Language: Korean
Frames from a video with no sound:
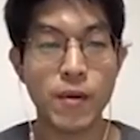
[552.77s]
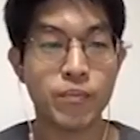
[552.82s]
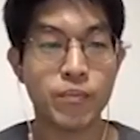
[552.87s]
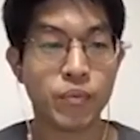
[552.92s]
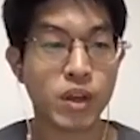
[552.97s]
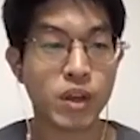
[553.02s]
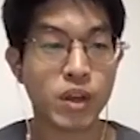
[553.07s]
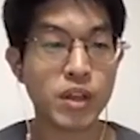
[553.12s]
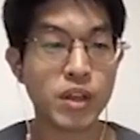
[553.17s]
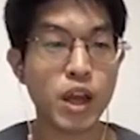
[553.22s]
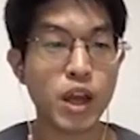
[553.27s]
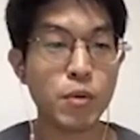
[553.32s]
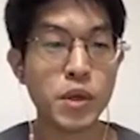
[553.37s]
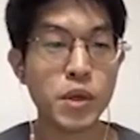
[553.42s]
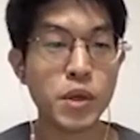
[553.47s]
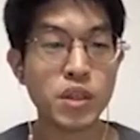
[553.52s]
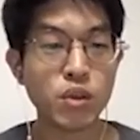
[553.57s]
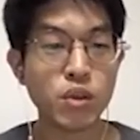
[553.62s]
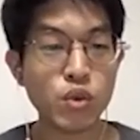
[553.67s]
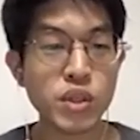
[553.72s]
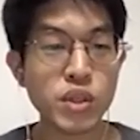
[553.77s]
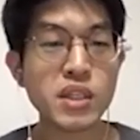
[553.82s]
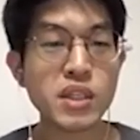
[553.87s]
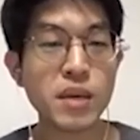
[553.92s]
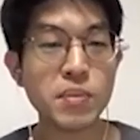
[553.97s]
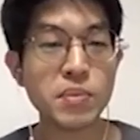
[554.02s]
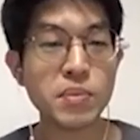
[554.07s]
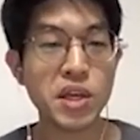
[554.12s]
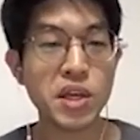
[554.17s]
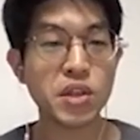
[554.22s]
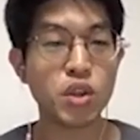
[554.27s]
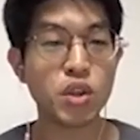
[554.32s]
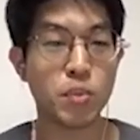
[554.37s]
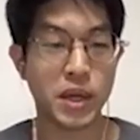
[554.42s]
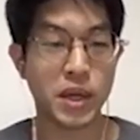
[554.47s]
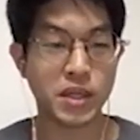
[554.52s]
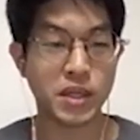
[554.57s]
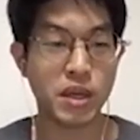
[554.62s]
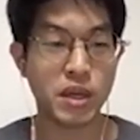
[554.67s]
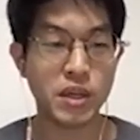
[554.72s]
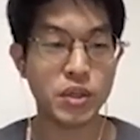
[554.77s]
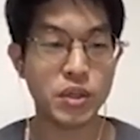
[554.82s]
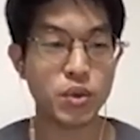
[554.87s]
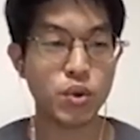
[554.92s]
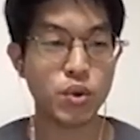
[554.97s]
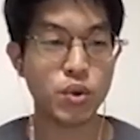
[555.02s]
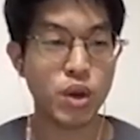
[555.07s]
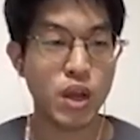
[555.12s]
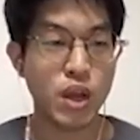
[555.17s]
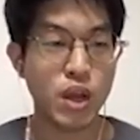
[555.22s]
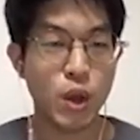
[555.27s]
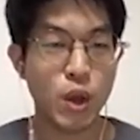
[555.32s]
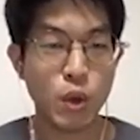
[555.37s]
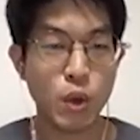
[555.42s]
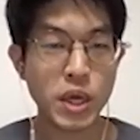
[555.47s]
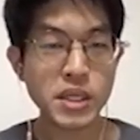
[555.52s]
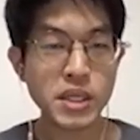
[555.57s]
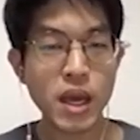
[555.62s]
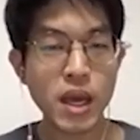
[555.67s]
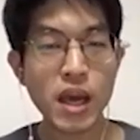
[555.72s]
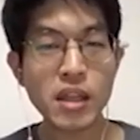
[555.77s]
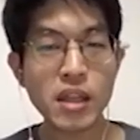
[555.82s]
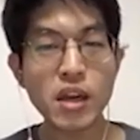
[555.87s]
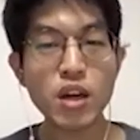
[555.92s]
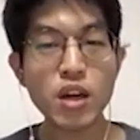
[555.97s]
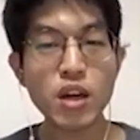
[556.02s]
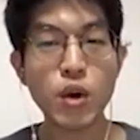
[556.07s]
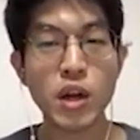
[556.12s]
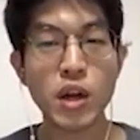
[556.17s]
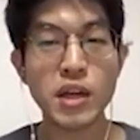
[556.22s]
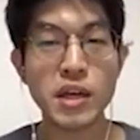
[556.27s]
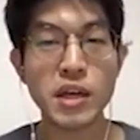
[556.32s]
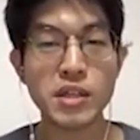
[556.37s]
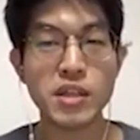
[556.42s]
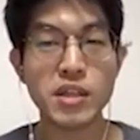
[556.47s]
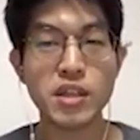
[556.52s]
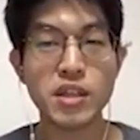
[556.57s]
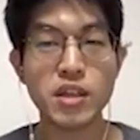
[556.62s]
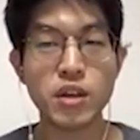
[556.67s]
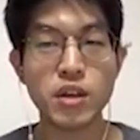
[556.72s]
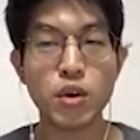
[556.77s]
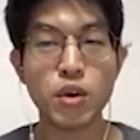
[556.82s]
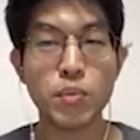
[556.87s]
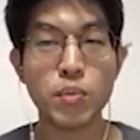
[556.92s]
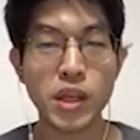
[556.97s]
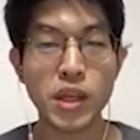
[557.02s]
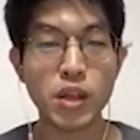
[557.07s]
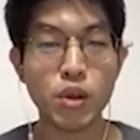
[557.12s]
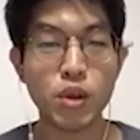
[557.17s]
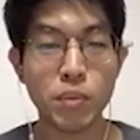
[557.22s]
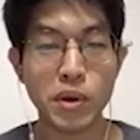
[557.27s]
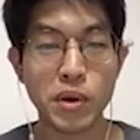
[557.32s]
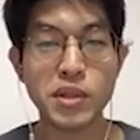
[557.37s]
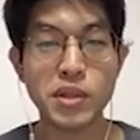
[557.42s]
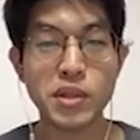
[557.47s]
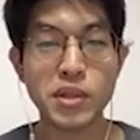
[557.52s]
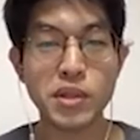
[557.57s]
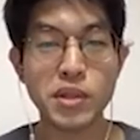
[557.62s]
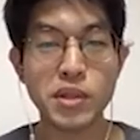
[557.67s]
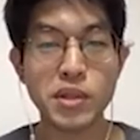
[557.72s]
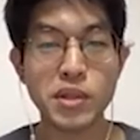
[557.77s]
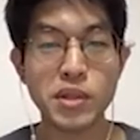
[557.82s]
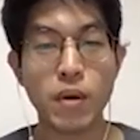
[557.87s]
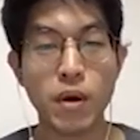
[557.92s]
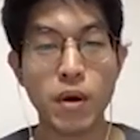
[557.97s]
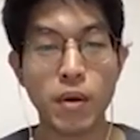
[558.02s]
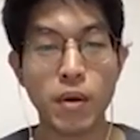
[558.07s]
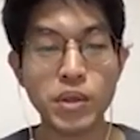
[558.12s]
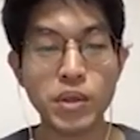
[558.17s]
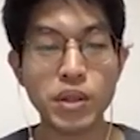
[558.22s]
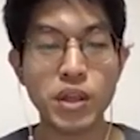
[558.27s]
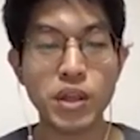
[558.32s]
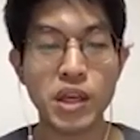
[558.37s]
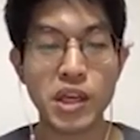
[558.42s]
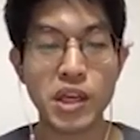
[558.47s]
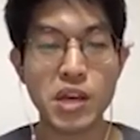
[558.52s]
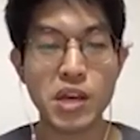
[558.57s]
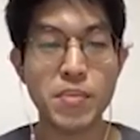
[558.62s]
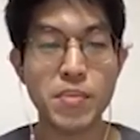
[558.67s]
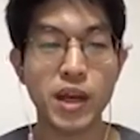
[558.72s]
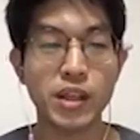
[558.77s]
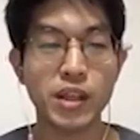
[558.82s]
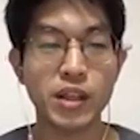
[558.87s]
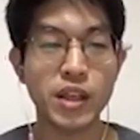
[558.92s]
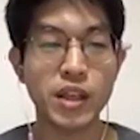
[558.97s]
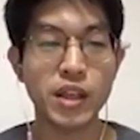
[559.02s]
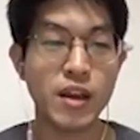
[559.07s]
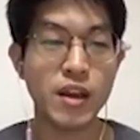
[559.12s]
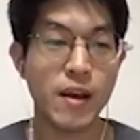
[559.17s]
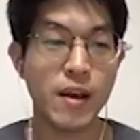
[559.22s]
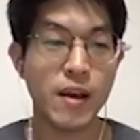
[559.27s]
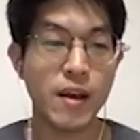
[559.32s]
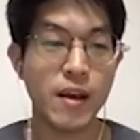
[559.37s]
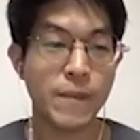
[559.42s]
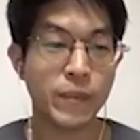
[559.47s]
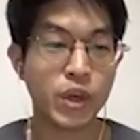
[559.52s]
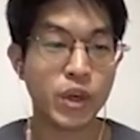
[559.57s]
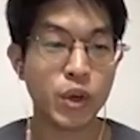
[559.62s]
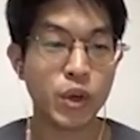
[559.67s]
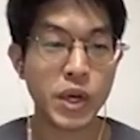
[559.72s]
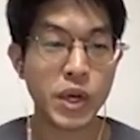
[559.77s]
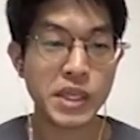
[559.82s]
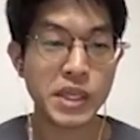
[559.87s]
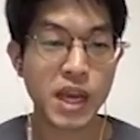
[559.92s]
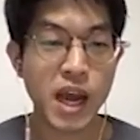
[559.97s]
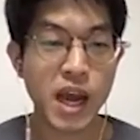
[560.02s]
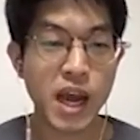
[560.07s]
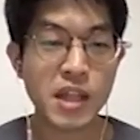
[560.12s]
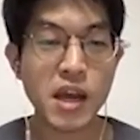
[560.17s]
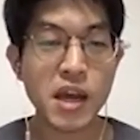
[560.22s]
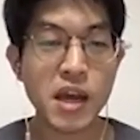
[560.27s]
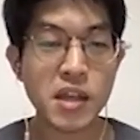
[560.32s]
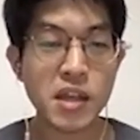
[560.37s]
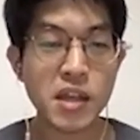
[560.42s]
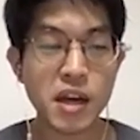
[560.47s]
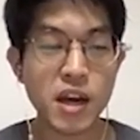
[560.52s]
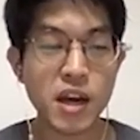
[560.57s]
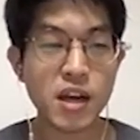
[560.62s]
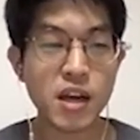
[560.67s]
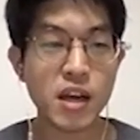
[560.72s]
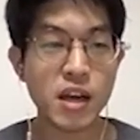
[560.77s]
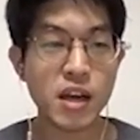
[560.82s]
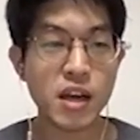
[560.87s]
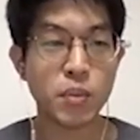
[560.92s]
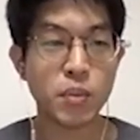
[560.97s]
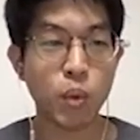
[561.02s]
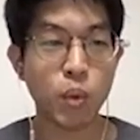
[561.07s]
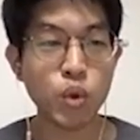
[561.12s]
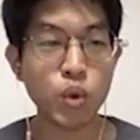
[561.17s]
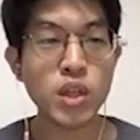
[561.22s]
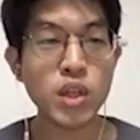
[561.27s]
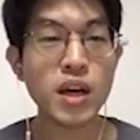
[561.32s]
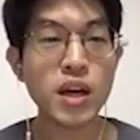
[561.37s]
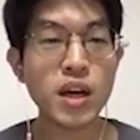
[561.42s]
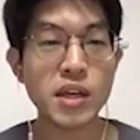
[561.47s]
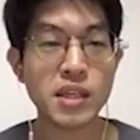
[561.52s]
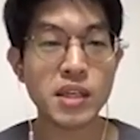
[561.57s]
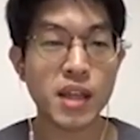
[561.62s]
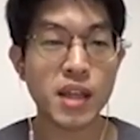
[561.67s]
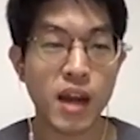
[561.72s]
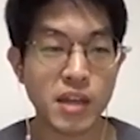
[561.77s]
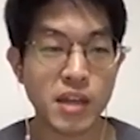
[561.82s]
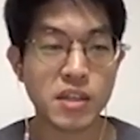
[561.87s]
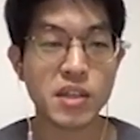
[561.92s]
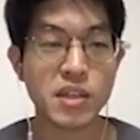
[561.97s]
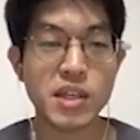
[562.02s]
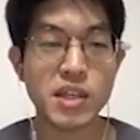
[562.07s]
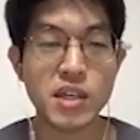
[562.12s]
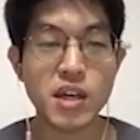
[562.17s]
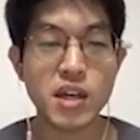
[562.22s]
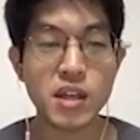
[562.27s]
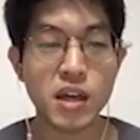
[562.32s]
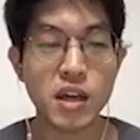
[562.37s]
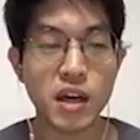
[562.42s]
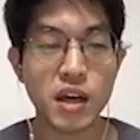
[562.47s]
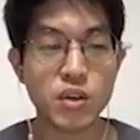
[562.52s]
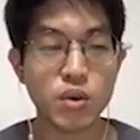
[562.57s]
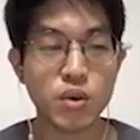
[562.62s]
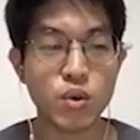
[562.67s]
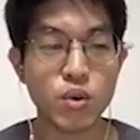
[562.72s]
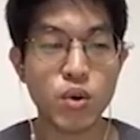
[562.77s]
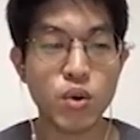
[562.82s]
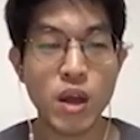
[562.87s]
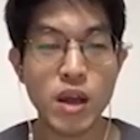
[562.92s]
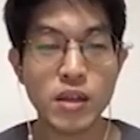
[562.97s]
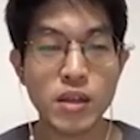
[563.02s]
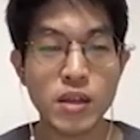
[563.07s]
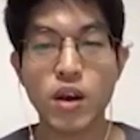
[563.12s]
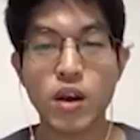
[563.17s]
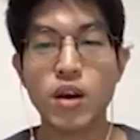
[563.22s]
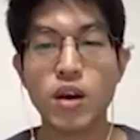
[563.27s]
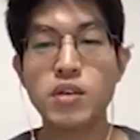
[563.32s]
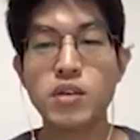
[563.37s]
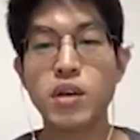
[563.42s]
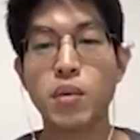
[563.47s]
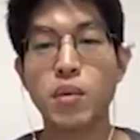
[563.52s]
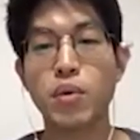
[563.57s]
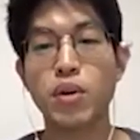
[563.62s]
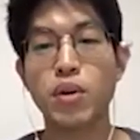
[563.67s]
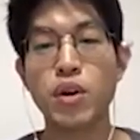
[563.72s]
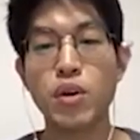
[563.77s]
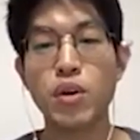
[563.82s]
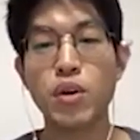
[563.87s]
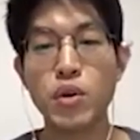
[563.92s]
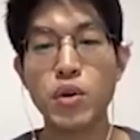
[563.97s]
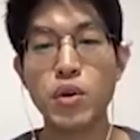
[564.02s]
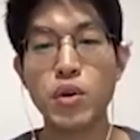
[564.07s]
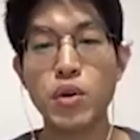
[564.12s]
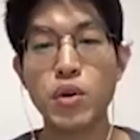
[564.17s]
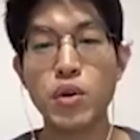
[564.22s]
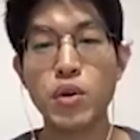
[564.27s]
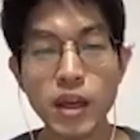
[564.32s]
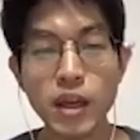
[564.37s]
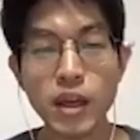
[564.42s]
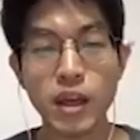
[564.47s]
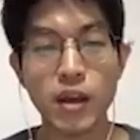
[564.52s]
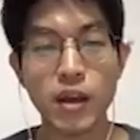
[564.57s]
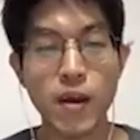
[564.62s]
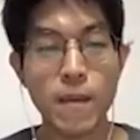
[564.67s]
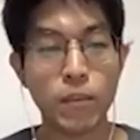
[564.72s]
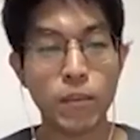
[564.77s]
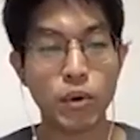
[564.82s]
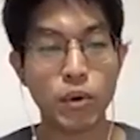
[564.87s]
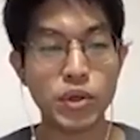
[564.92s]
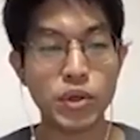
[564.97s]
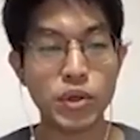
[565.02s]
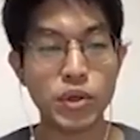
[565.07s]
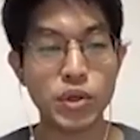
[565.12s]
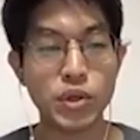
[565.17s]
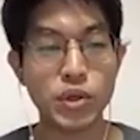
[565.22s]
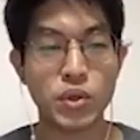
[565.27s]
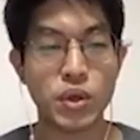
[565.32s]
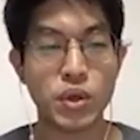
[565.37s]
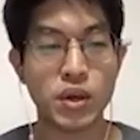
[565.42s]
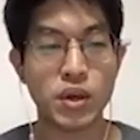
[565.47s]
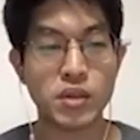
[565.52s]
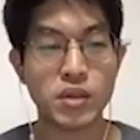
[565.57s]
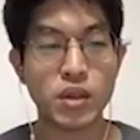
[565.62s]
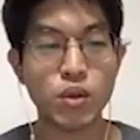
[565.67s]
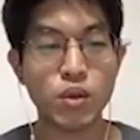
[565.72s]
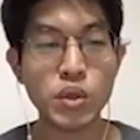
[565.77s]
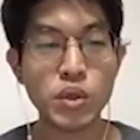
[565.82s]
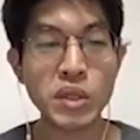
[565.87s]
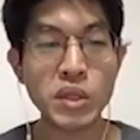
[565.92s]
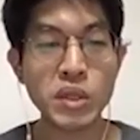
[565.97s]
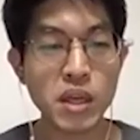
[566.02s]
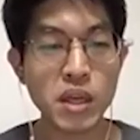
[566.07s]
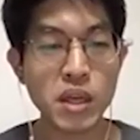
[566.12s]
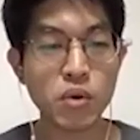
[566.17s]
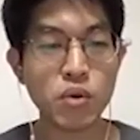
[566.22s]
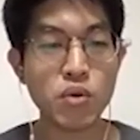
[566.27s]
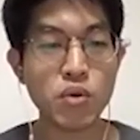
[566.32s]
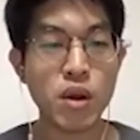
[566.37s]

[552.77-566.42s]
그 다음에 이제 투자자 입장에서도 마찬가지로 회사 하나를 관리하시는 것만 해도 벌써 엄청나게 일이 많은데 그 회사 하나하나가 이제 모두 다가 이제 다 같이 싱크가 돼가지고 정확한 정보를 훨씬 빠르게 보실 수 있도록 저희가 이제 투자자용